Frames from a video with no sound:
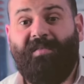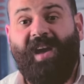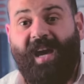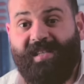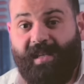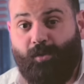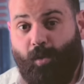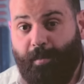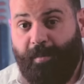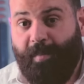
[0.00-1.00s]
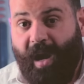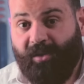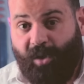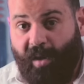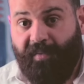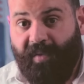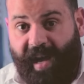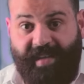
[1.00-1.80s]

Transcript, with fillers: في إحساسهم بأطراف